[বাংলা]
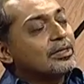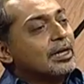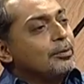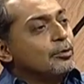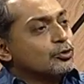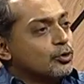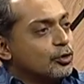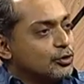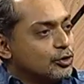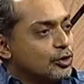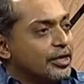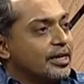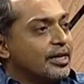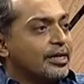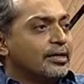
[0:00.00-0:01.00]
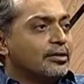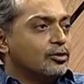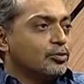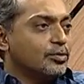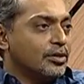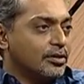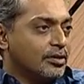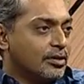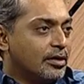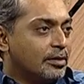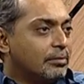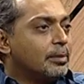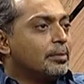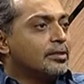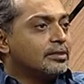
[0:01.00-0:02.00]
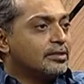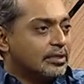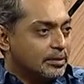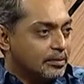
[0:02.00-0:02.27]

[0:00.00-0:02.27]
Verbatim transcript: এবং সঞ্জয় নাগের তোমার মেমোরিজ ইন